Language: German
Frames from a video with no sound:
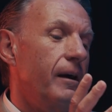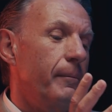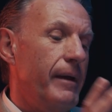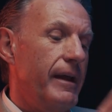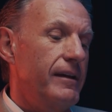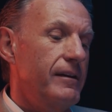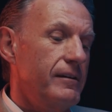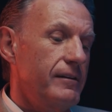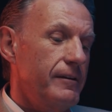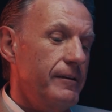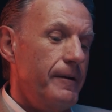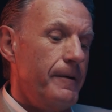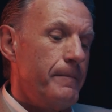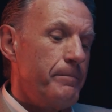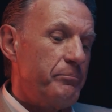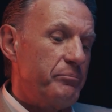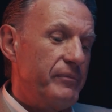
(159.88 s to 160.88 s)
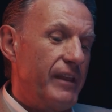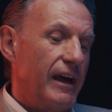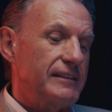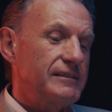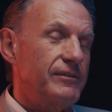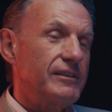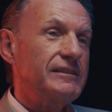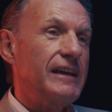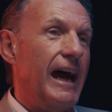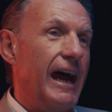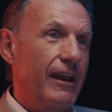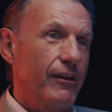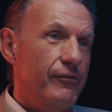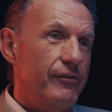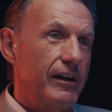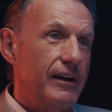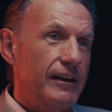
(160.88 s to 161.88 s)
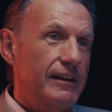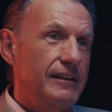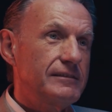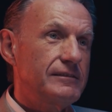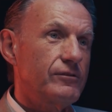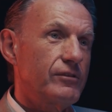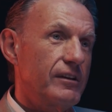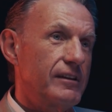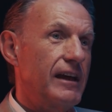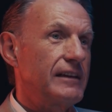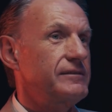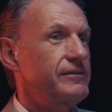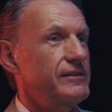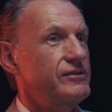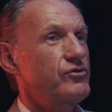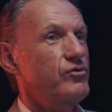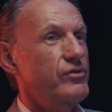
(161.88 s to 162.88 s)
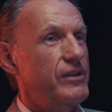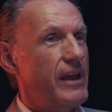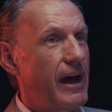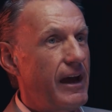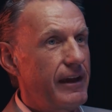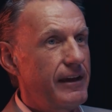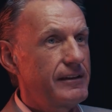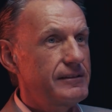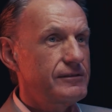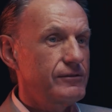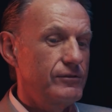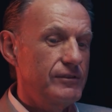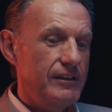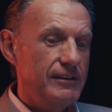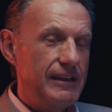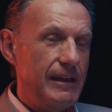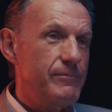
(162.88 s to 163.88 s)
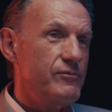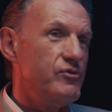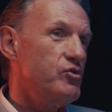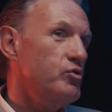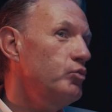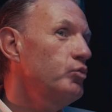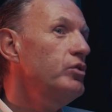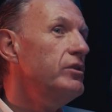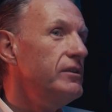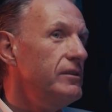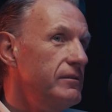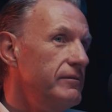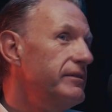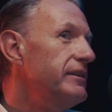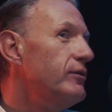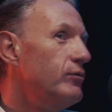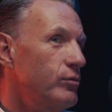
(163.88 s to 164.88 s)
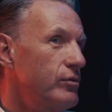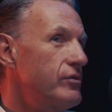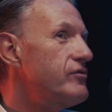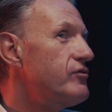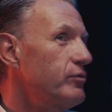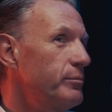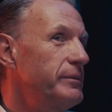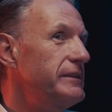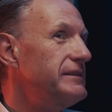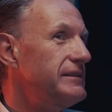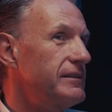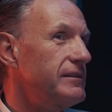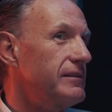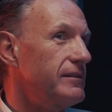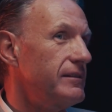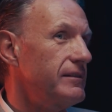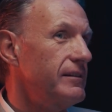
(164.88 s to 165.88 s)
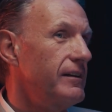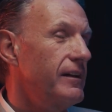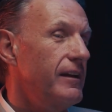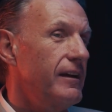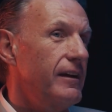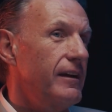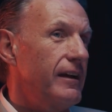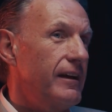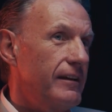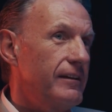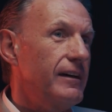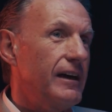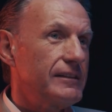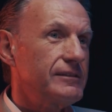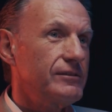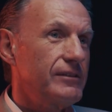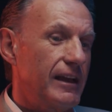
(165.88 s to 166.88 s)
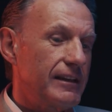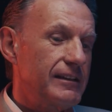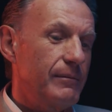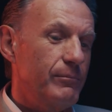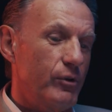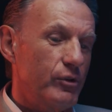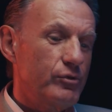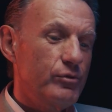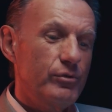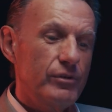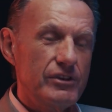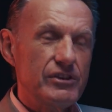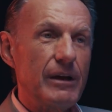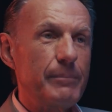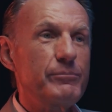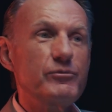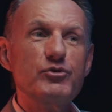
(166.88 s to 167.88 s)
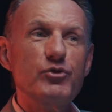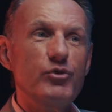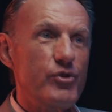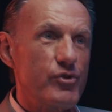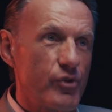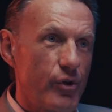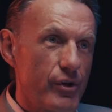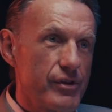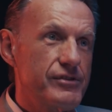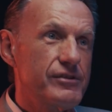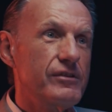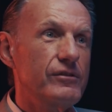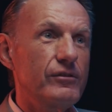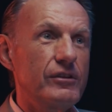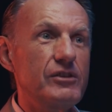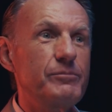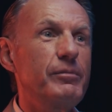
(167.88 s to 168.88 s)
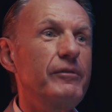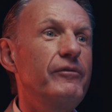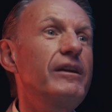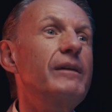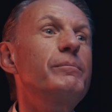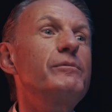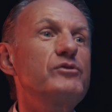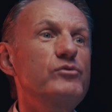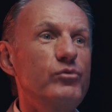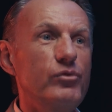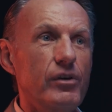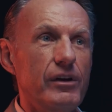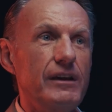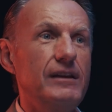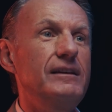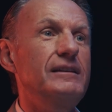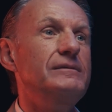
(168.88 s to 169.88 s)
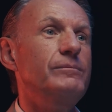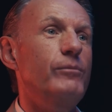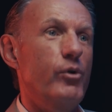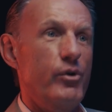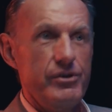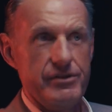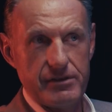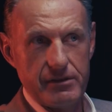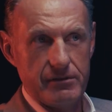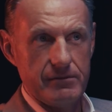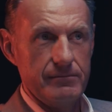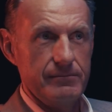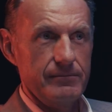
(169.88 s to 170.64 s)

am Ende das, was einfach ist oder das, was schon da ist. Und in dem suhlen Richtig. wir uns so ein bisschen. Ne? Ja. ne? Also nach dem Motto, ich habe ein schönes Häuschen und ich bewege mich nur noch in diesem Häuschen.